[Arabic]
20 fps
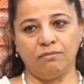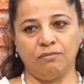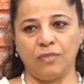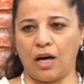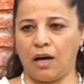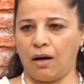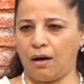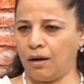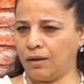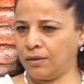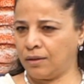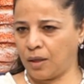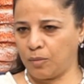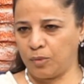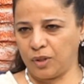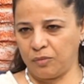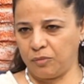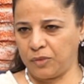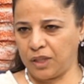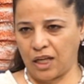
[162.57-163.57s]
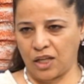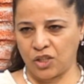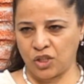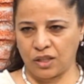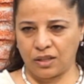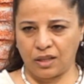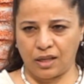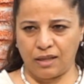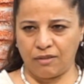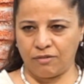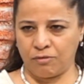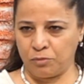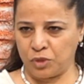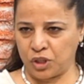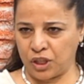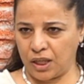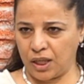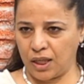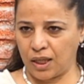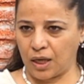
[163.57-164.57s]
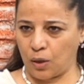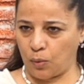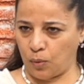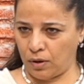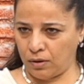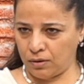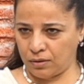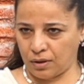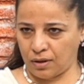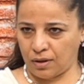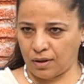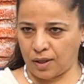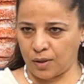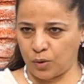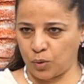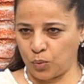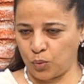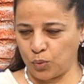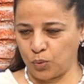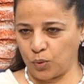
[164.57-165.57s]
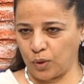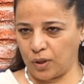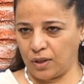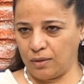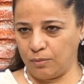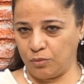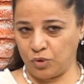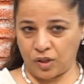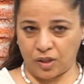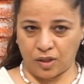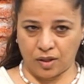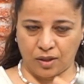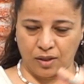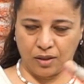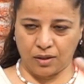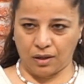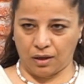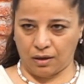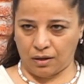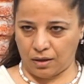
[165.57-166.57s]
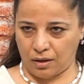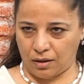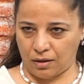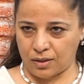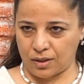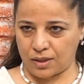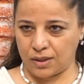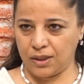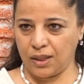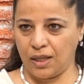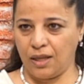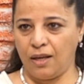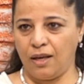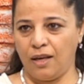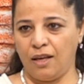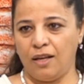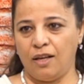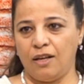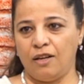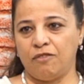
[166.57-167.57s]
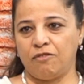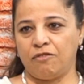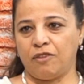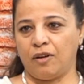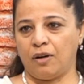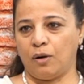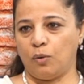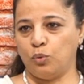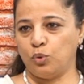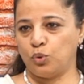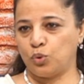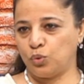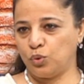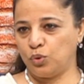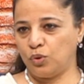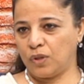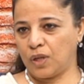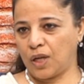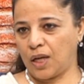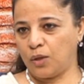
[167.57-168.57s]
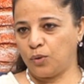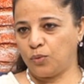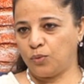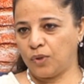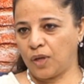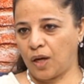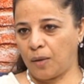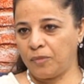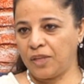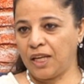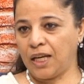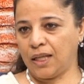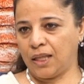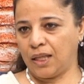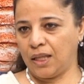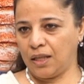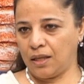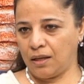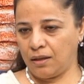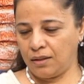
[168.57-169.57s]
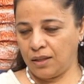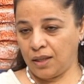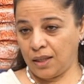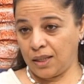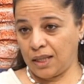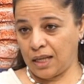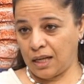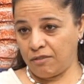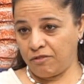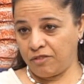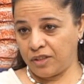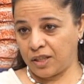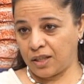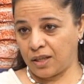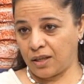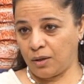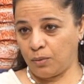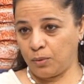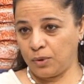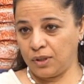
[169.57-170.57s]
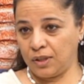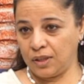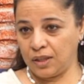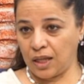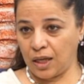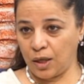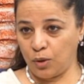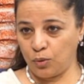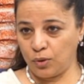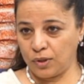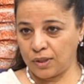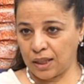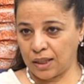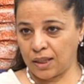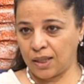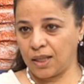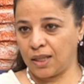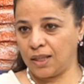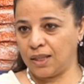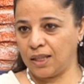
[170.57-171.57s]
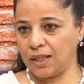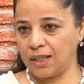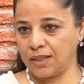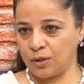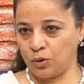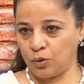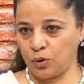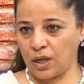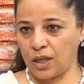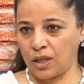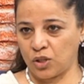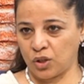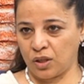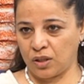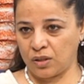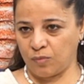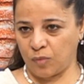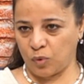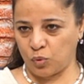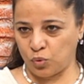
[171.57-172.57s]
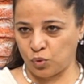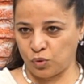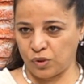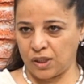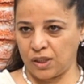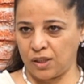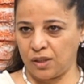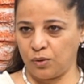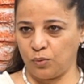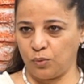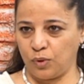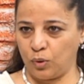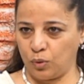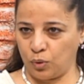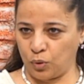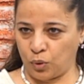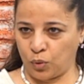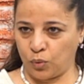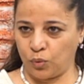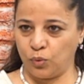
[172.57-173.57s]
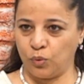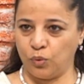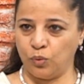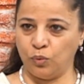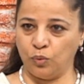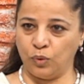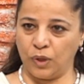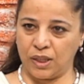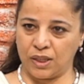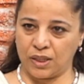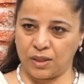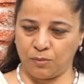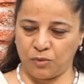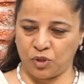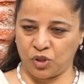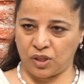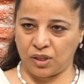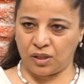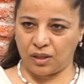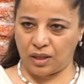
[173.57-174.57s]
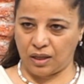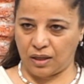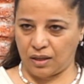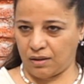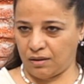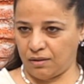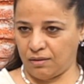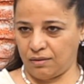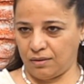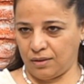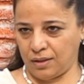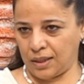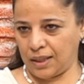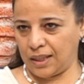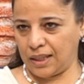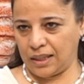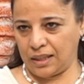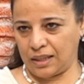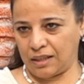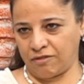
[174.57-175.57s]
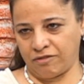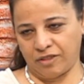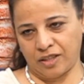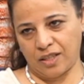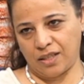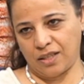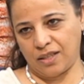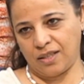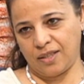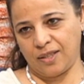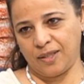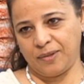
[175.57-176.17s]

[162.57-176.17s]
مع أكثر من يمكن 10000 مشارك او أكثر راح يكونوا المشاركين على الارض نعم فوجوده رح يكون عم يحكي يحيي هالفكره ويضل يذكر الناس انه هالاشخاص موجودين ولهم حقوق ولازم نشتغل على الغاء الكفاله